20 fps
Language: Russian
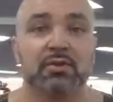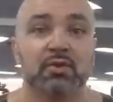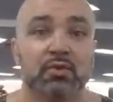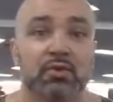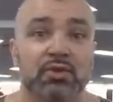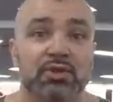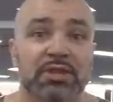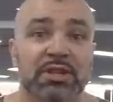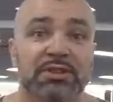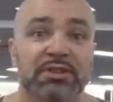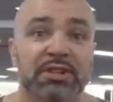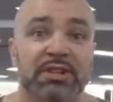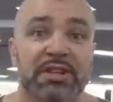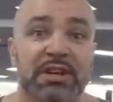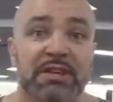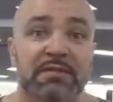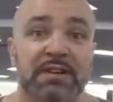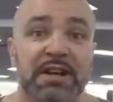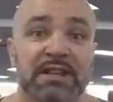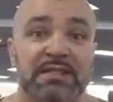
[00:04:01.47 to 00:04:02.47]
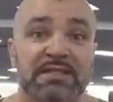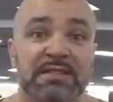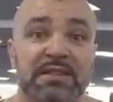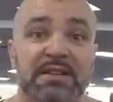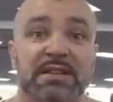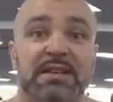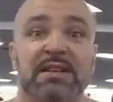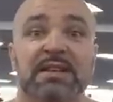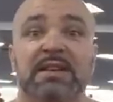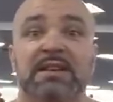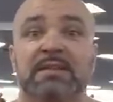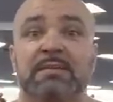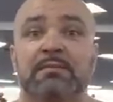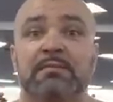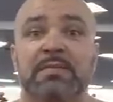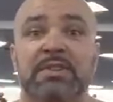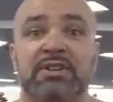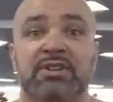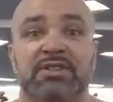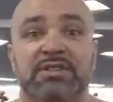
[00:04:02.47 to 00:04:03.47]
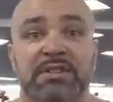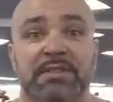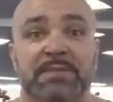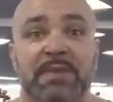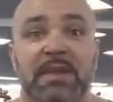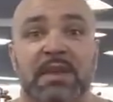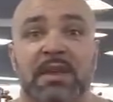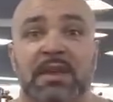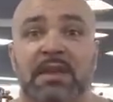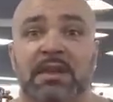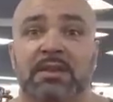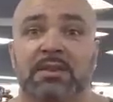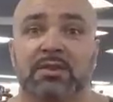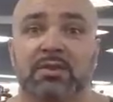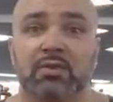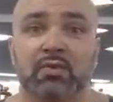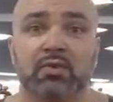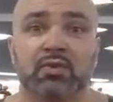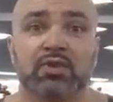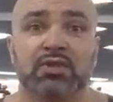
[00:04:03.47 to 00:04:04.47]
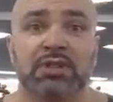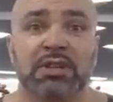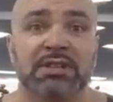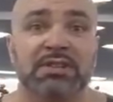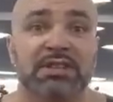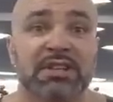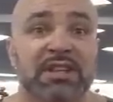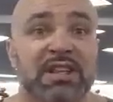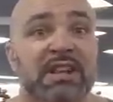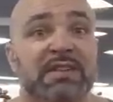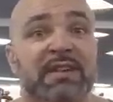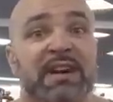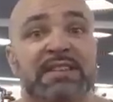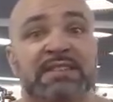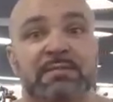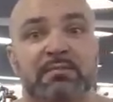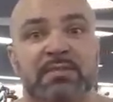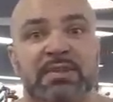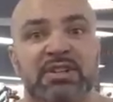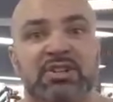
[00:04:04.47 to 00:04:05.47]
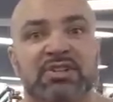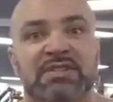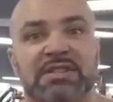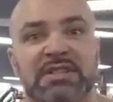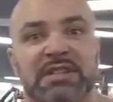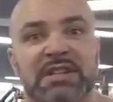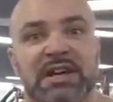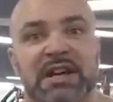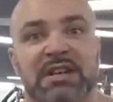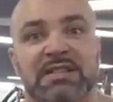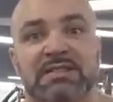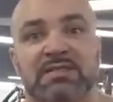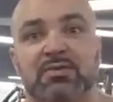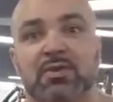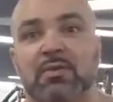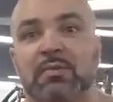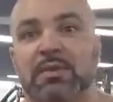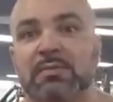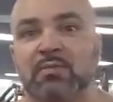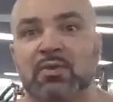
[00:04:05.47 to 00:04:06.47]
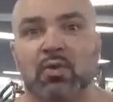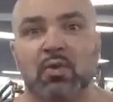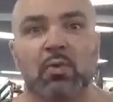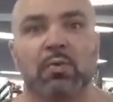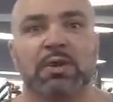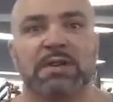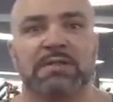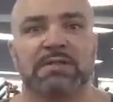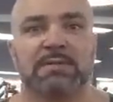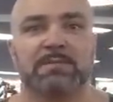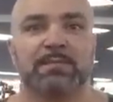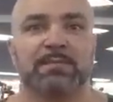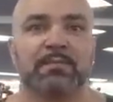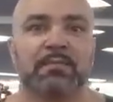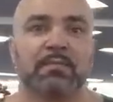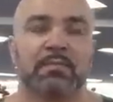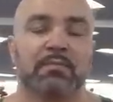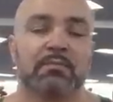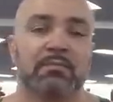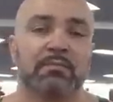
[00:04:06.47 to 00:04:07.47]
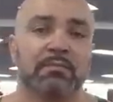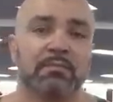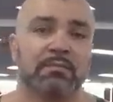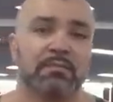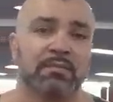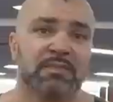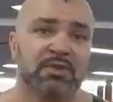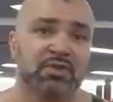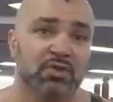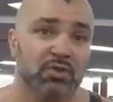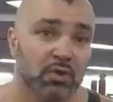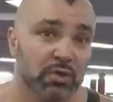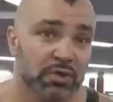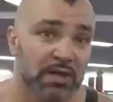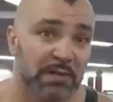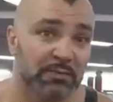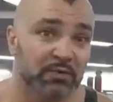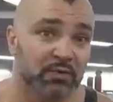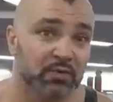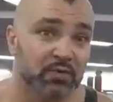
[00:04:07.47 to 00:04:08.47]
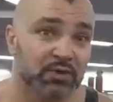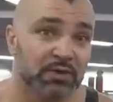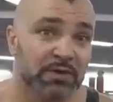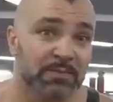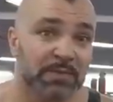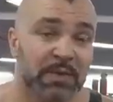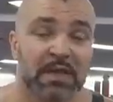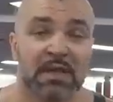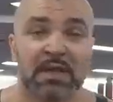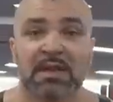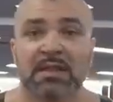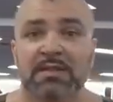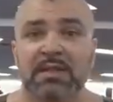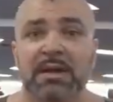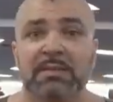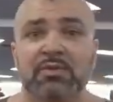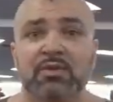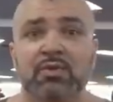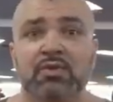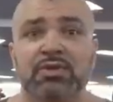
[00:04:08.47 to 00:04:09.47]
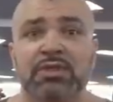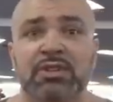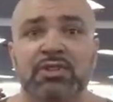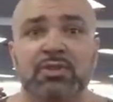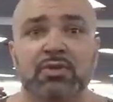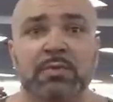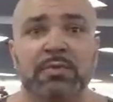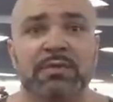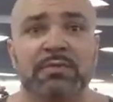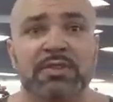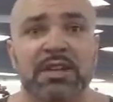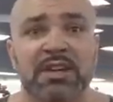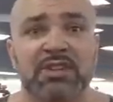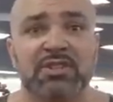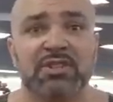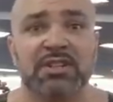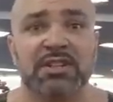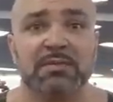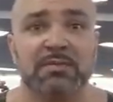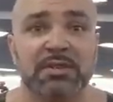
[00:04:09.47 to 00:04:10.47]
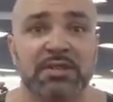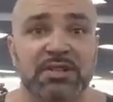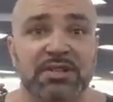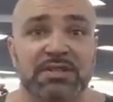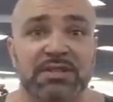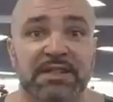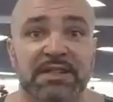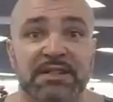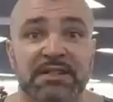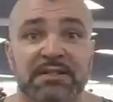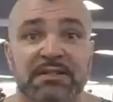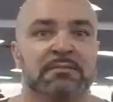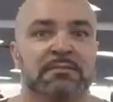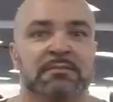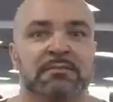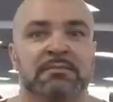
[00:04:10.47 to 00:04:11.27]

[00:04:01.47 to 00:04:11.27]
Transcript: Нужно тренировать мышцы. Нужно тренировать мышцы особым образом. Что нам нужно? Нам нужно, чтобы в наших мышцах